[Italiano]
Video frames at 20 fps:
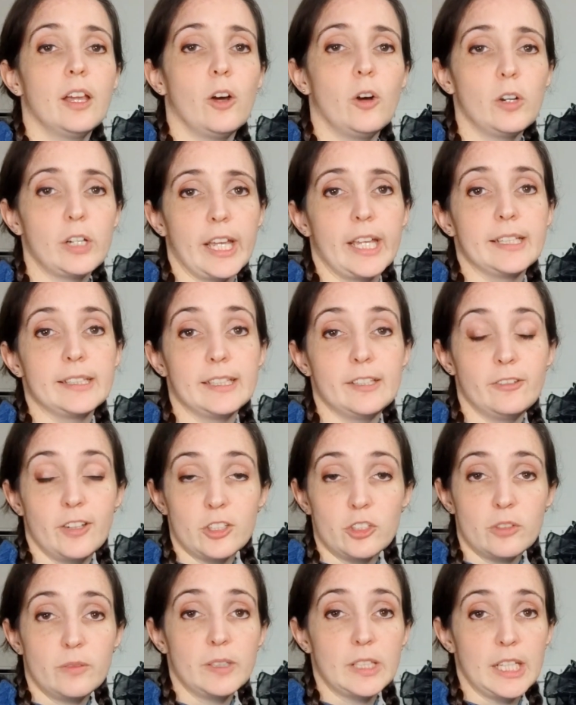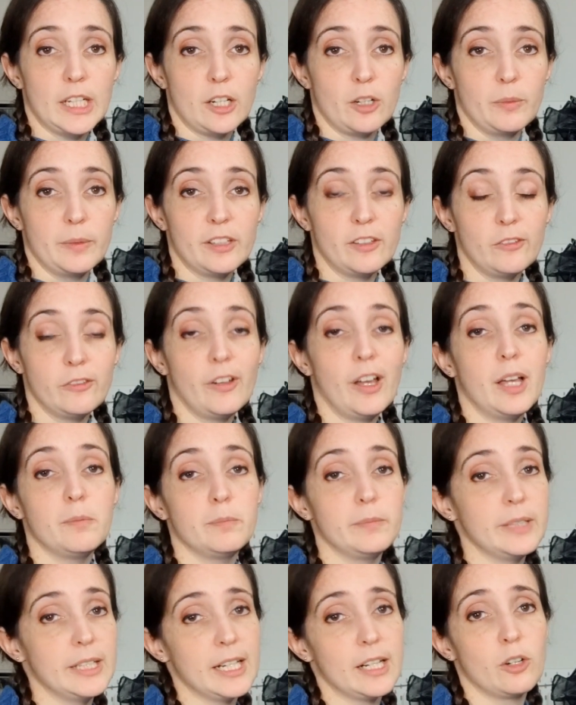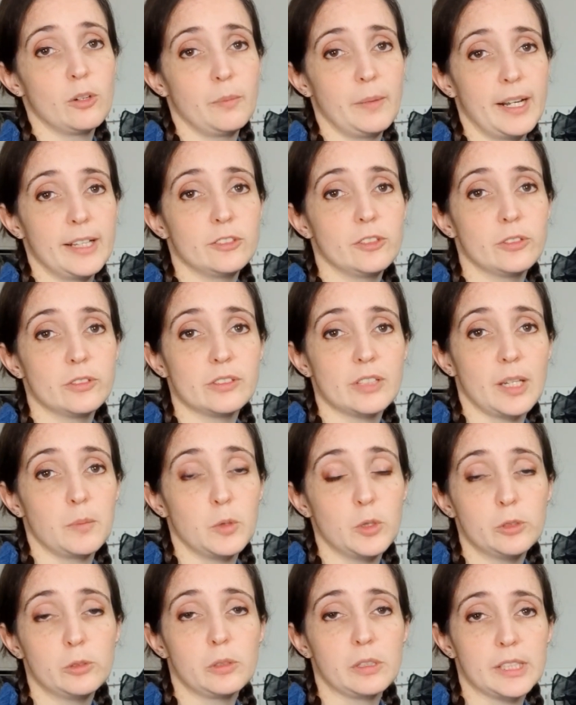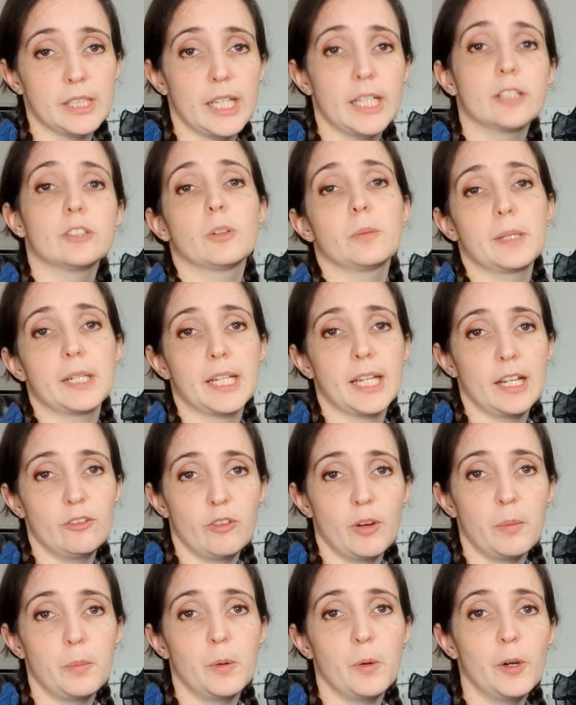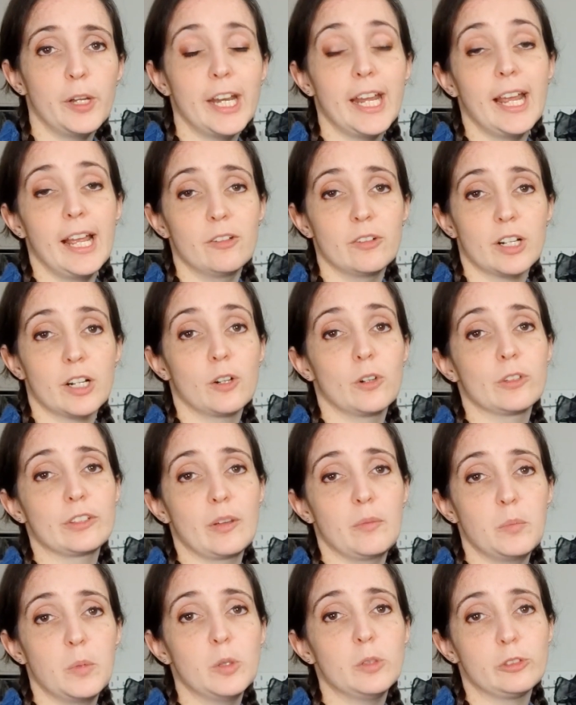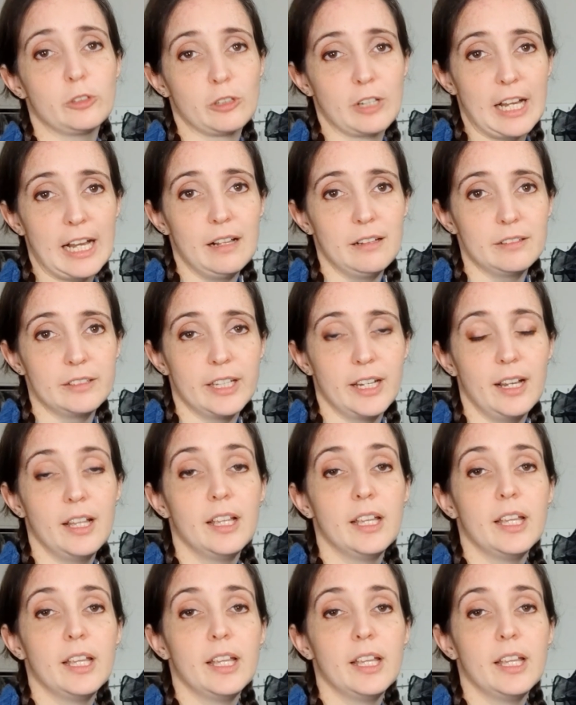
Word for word: ok ti faccio vedere come si fa mi raccomando stai molto attento perché il vapore è una cosa molto calda